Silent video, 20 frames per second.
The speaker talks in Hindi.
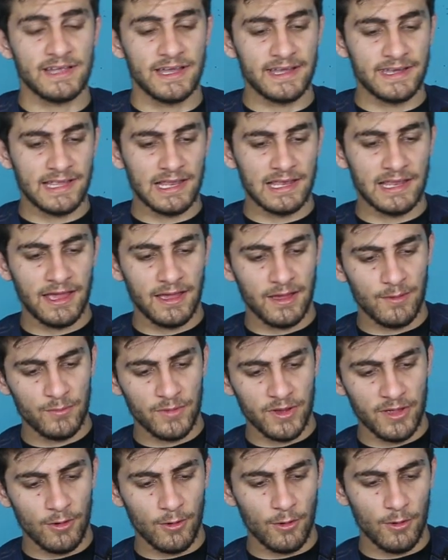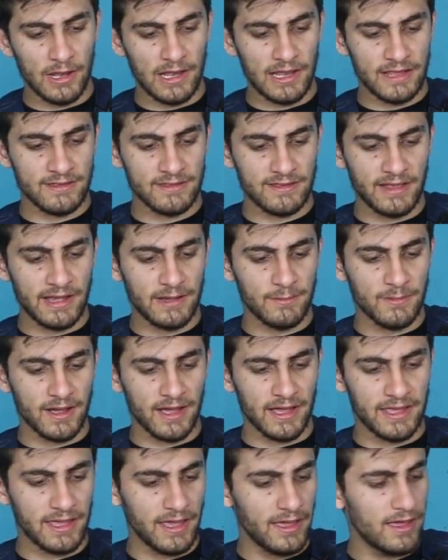सैंड के लिए हमने ऑनलाइन सैंड
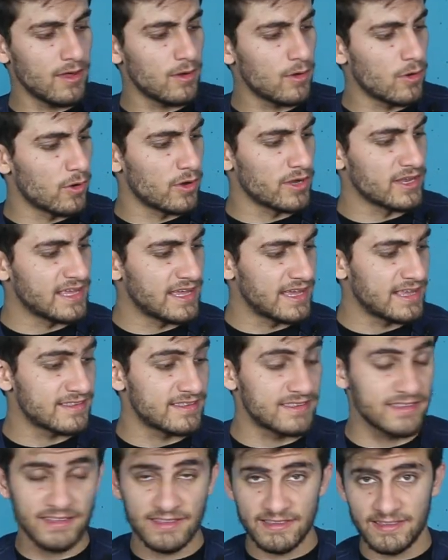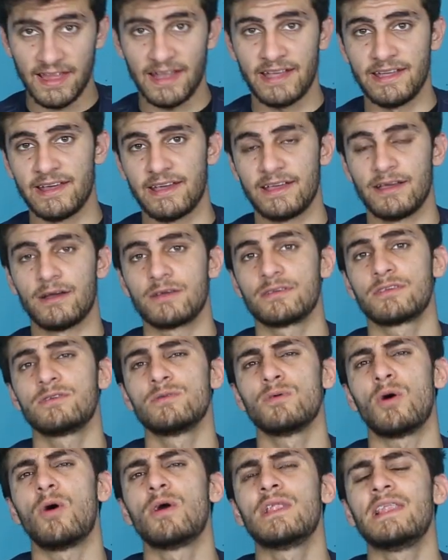मंगाई है और ये सी सैंड है
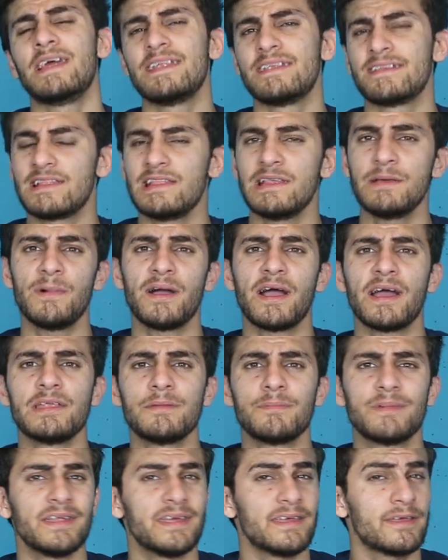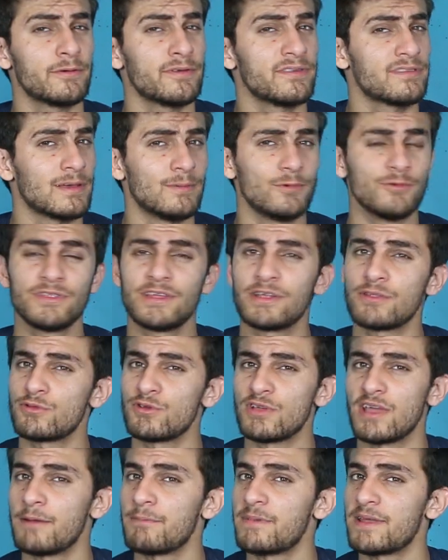क्यों ऑनलाइन इसलिए मंगानी पड़ी क्योंकि समुंदर
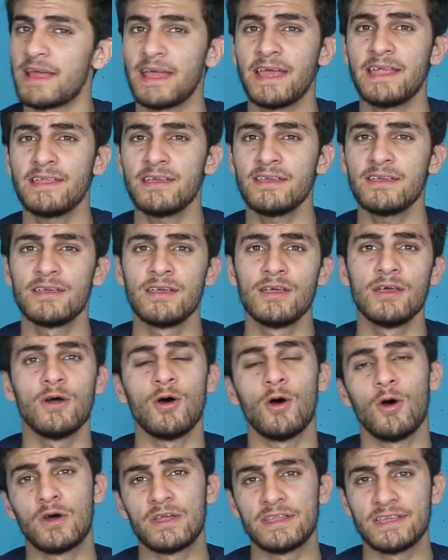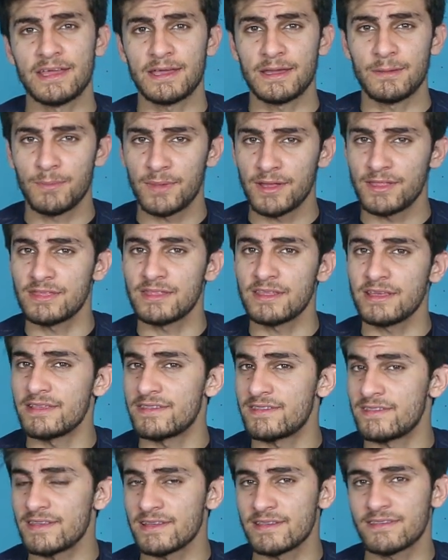तो यहाँ पर है नहीं और ये बनती
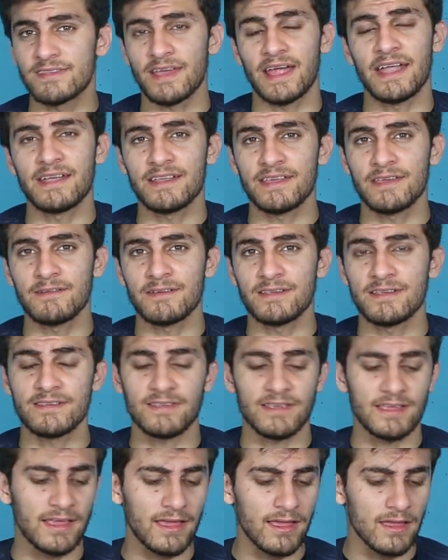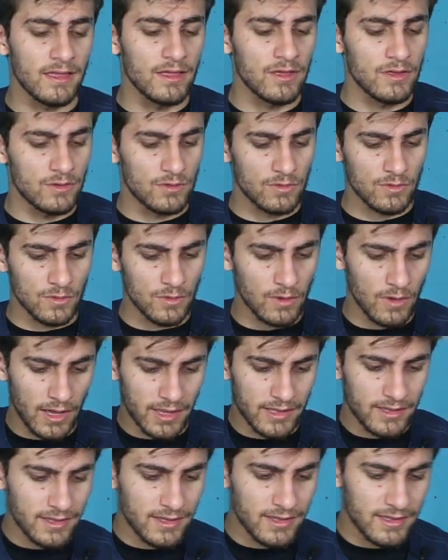सी सैंड की वजह से ही है सो so,
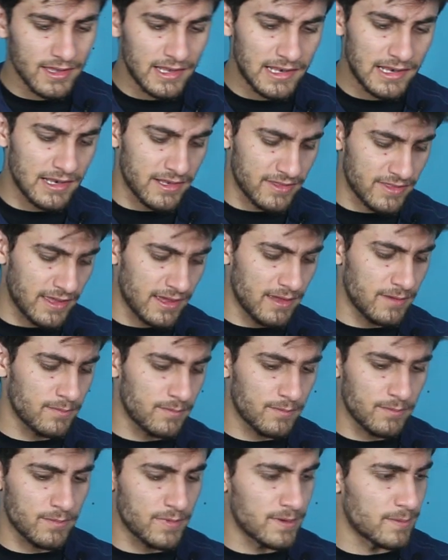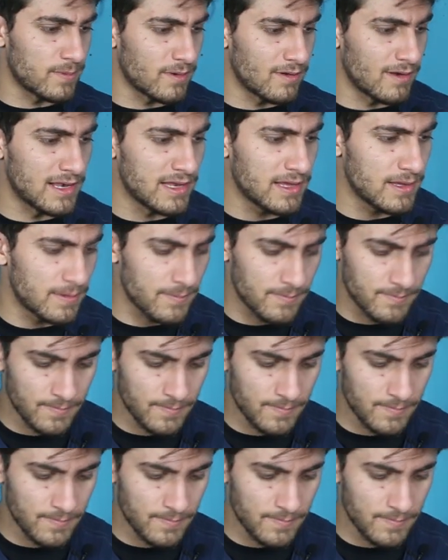आइए ये ले लेते हैं पर्पल वाली